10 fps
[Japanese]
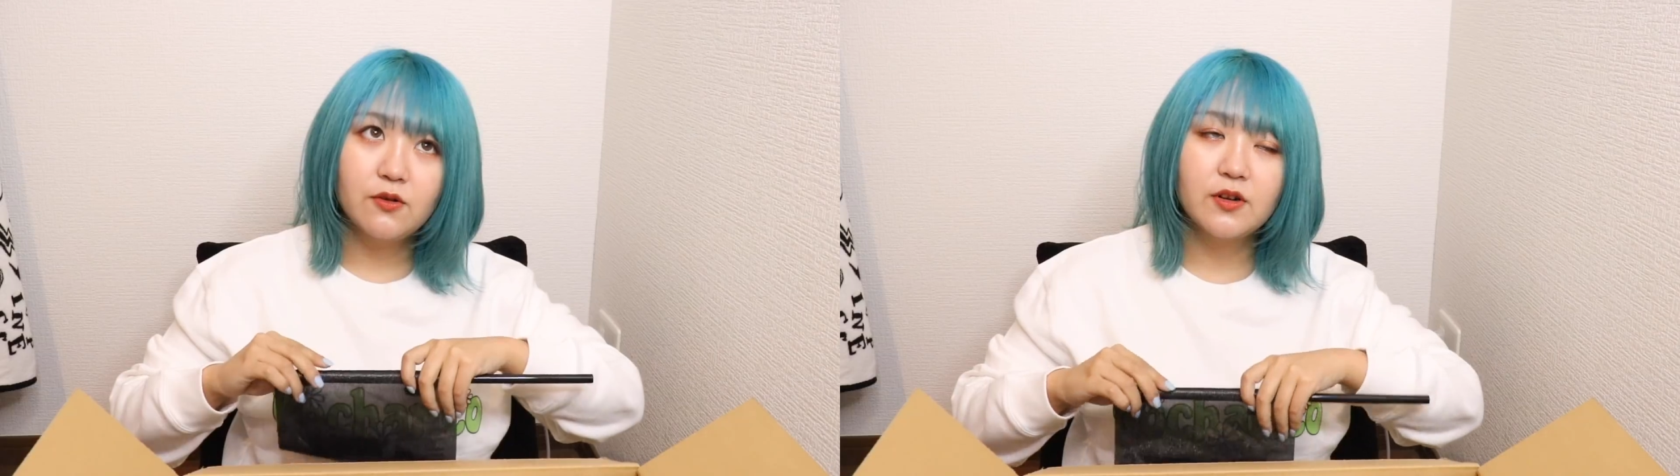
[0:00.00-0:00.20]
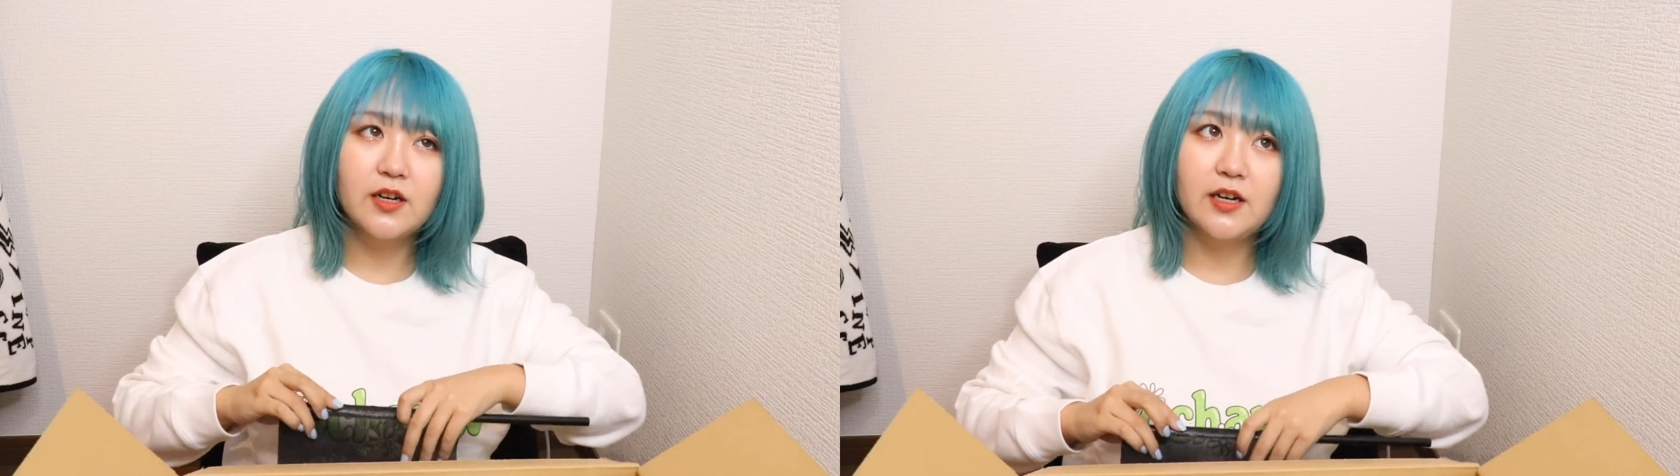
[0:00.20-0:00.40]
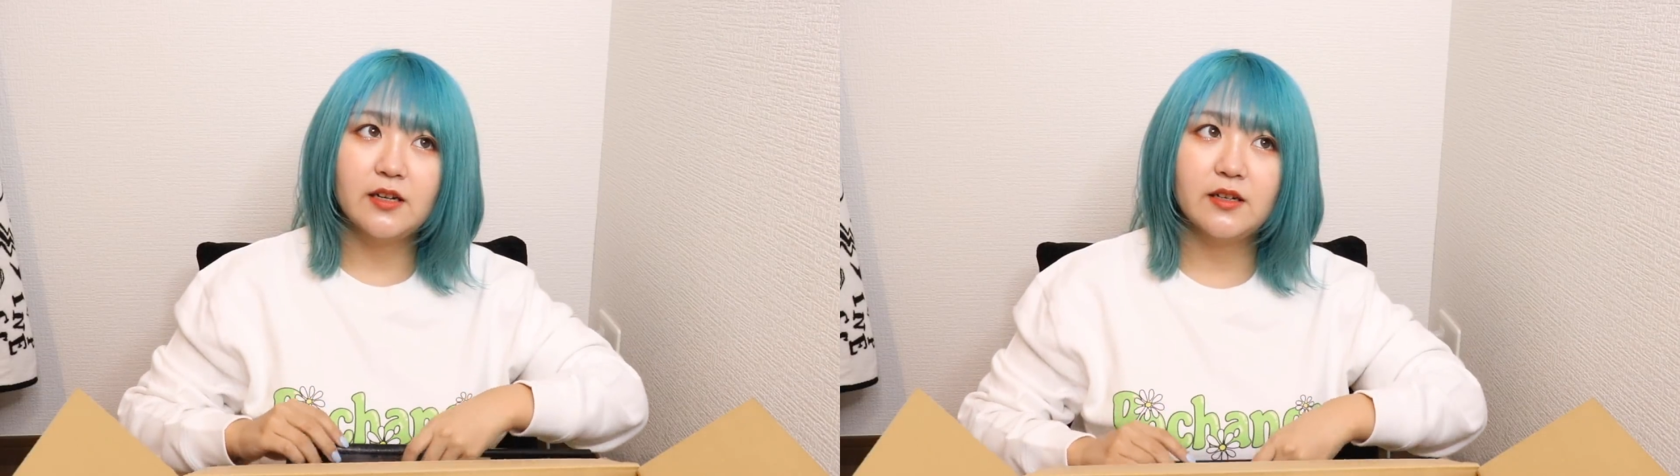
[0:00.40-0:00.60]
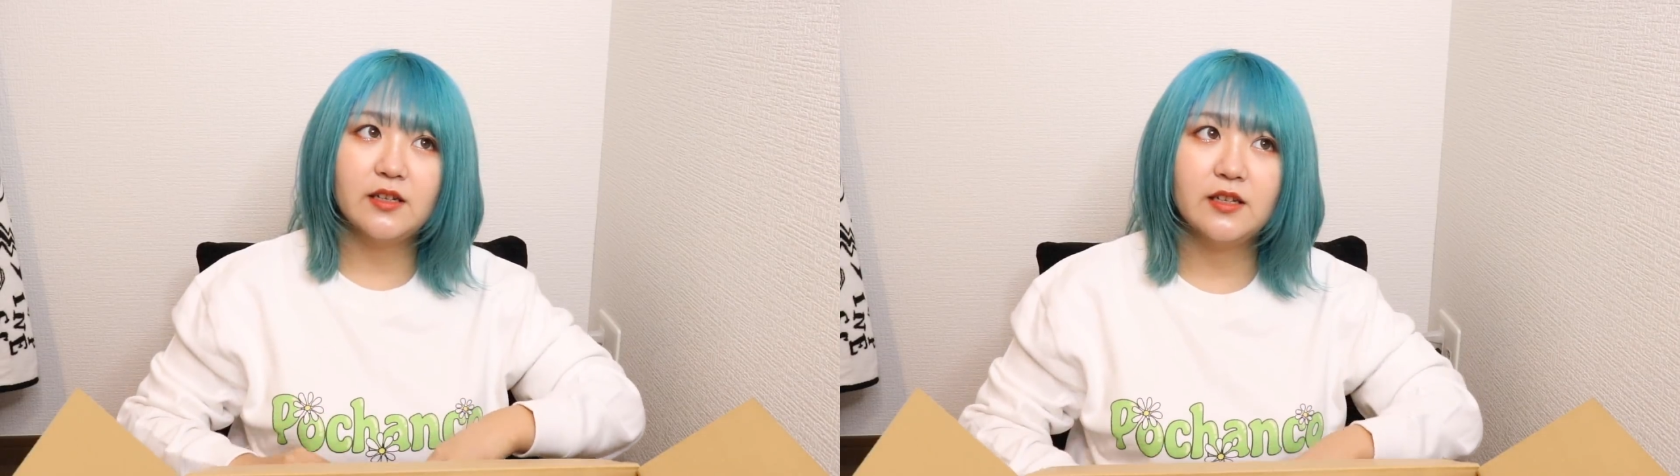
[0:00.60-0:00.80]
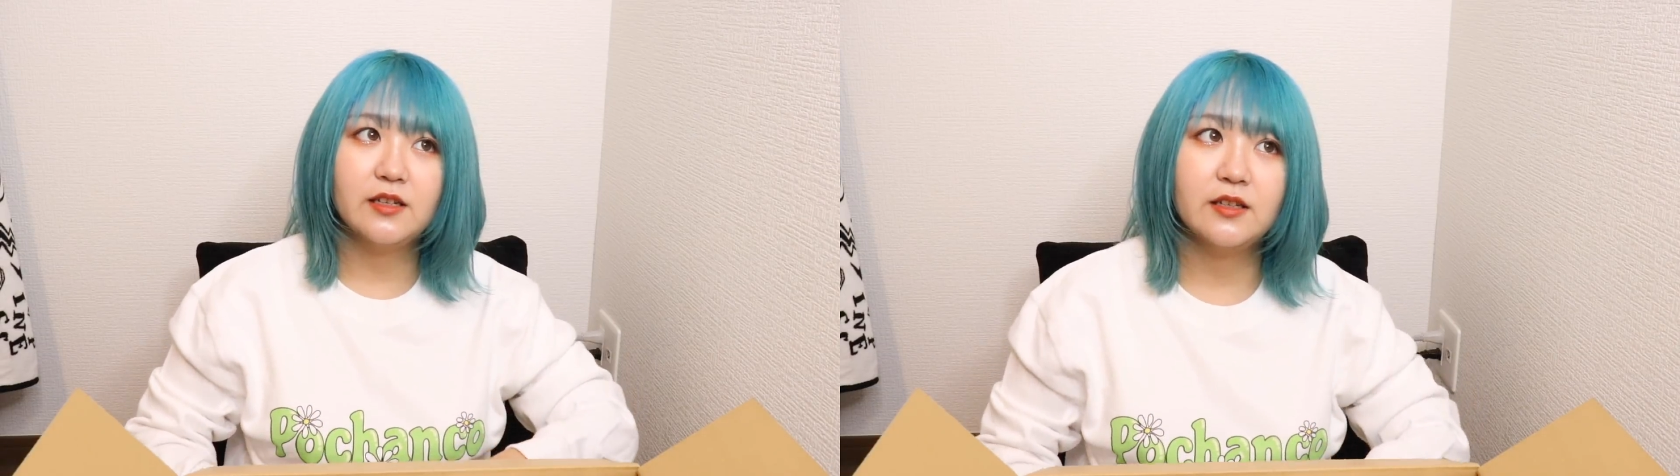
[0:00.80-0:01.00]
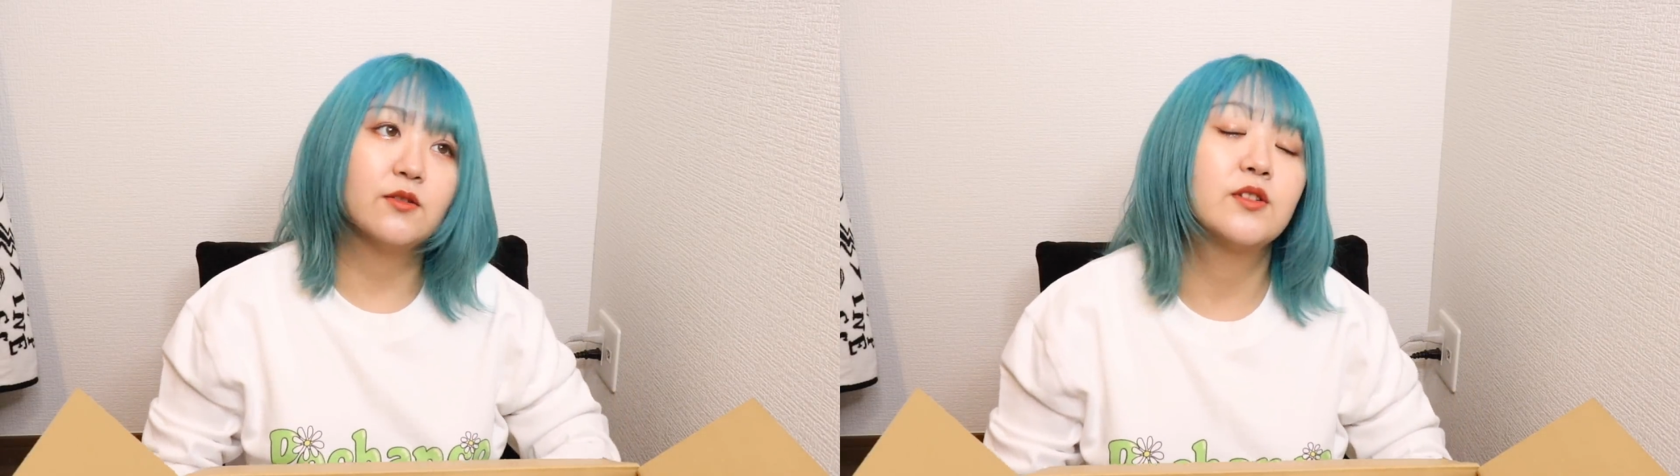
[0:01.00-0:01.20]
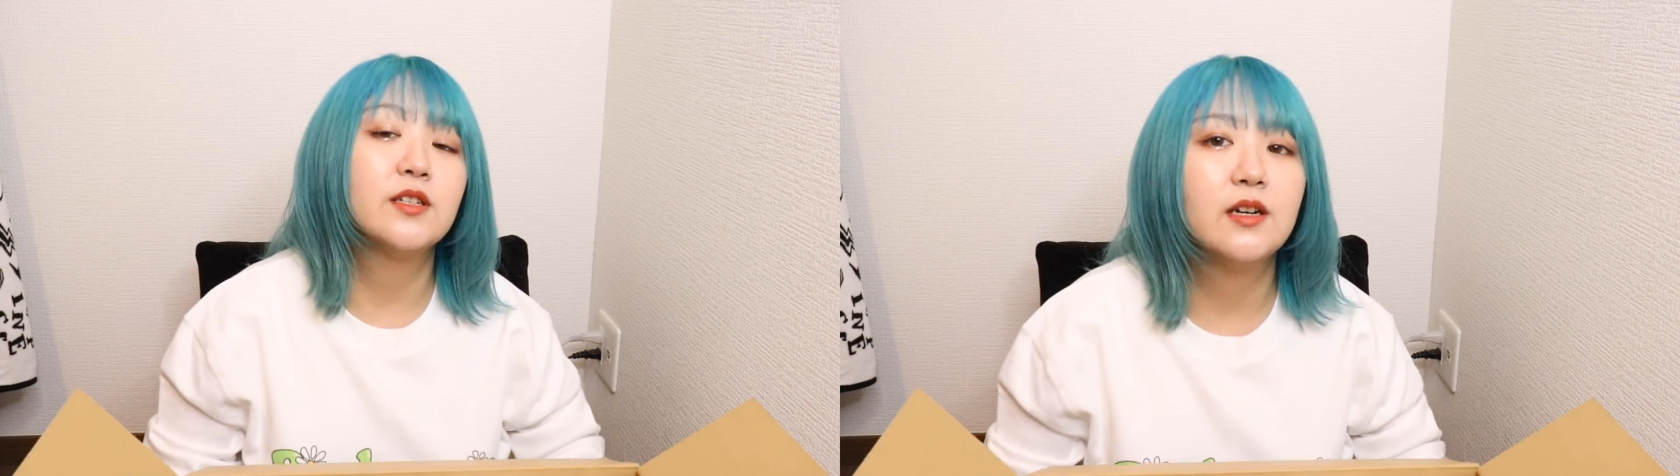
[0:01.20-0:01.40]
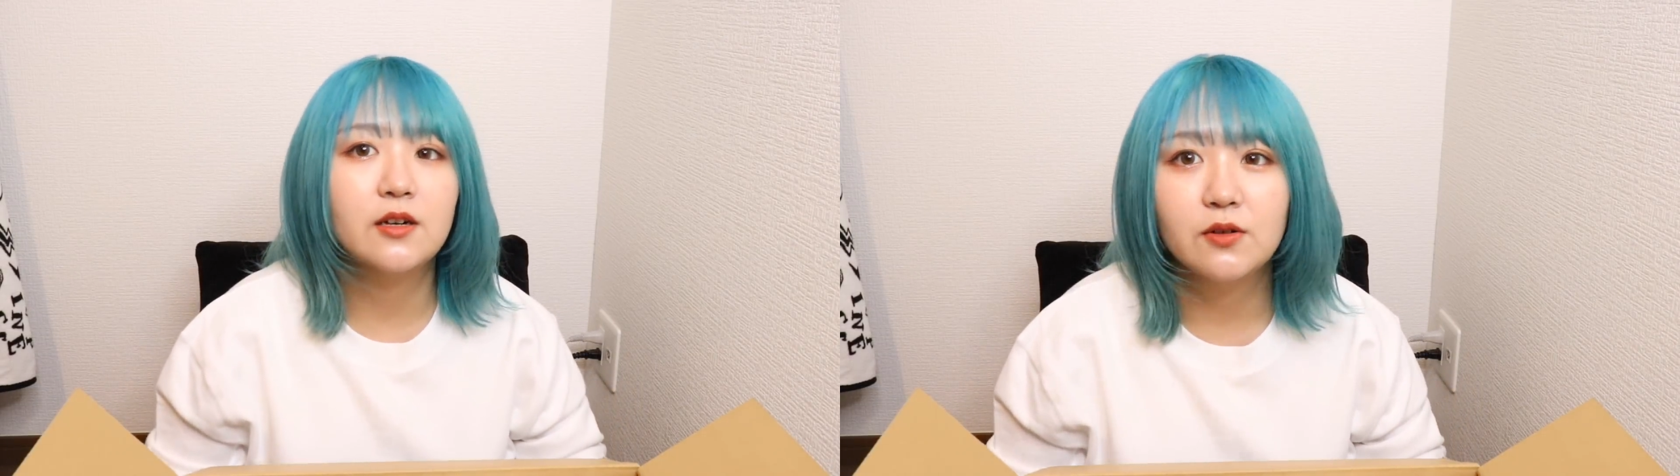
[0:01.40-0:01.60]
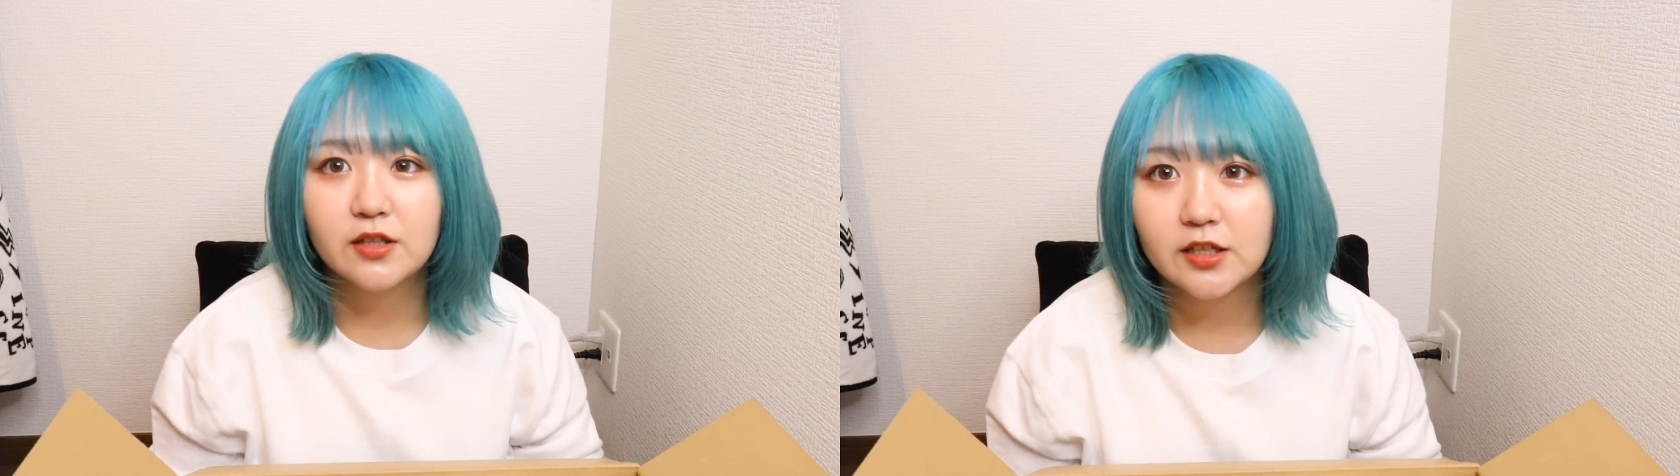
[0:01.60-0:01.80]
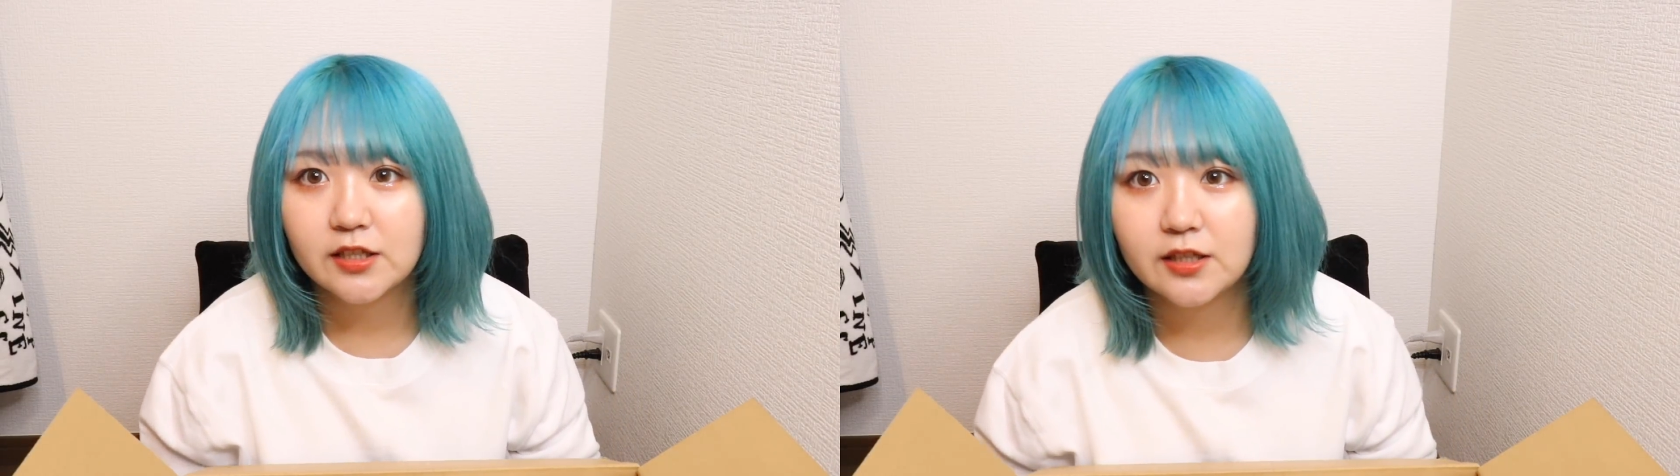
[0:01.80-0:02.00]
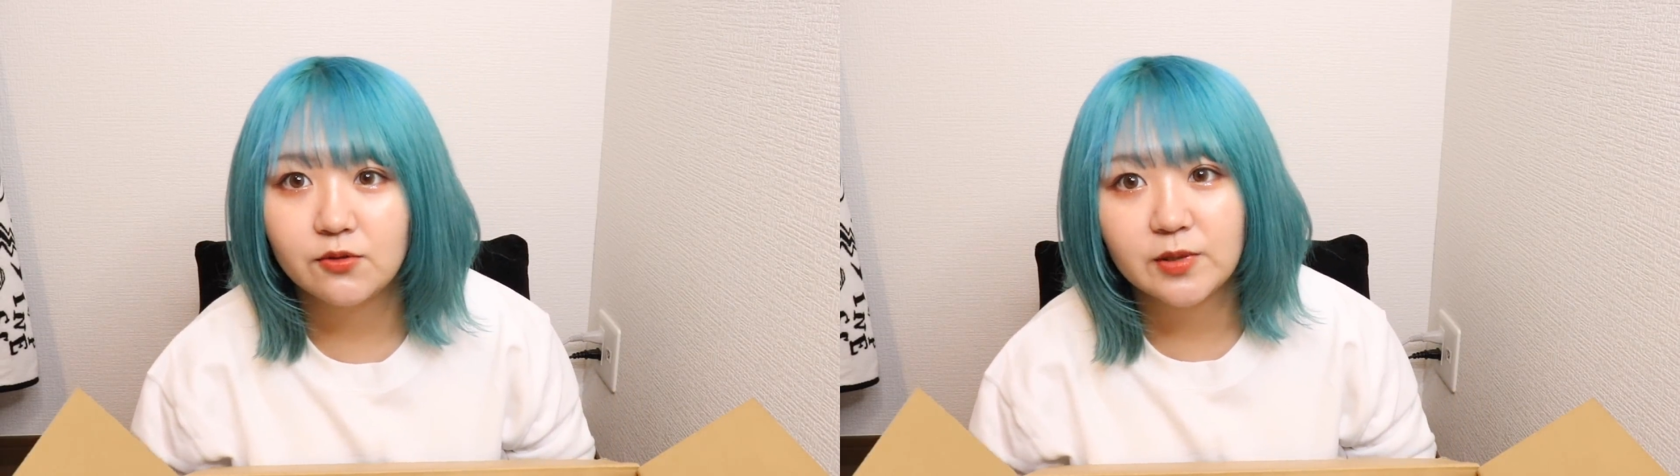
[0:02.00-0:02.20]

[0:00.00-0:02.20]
今回のツアーが終わったらさ、